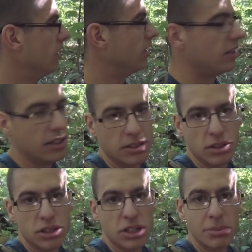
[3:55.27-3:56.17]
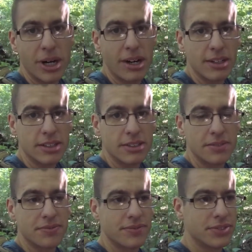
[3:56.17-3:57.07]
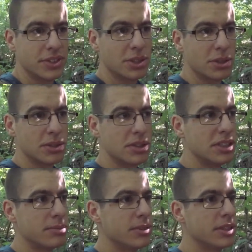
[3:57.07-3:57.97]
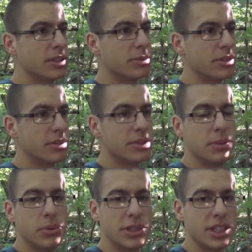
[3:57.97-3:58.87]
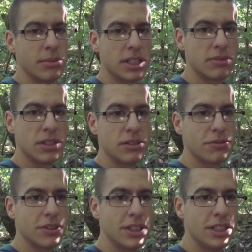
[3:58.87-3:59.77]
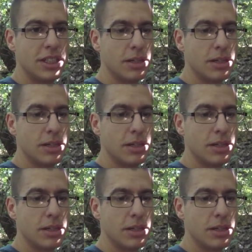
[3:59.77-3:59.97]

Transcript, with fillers: euh, que je t'en parle, que je t'explique comment un petit peu ça marche vite fait.